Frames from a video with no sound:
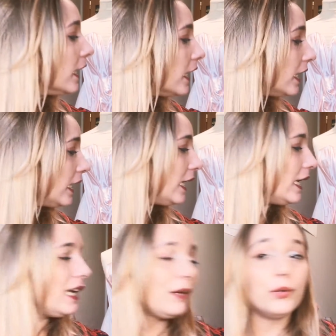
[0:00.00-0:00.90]

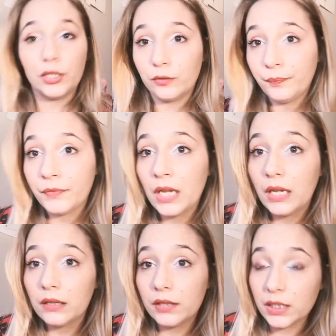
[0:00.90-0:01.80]
y bueno,
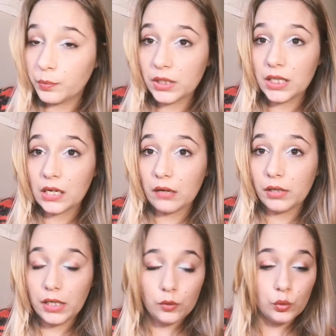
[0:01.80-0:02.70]
después de
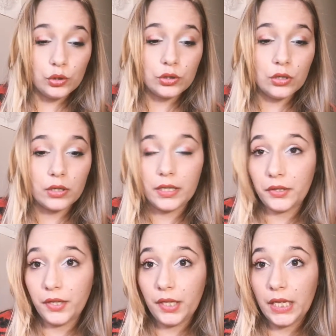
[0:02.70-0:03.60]
acabar el curso lo que
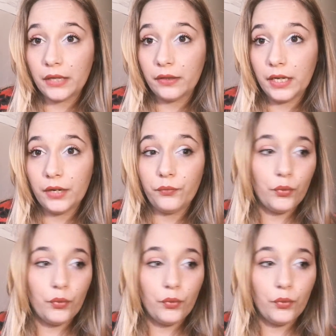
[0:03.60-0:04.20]
decidí hacer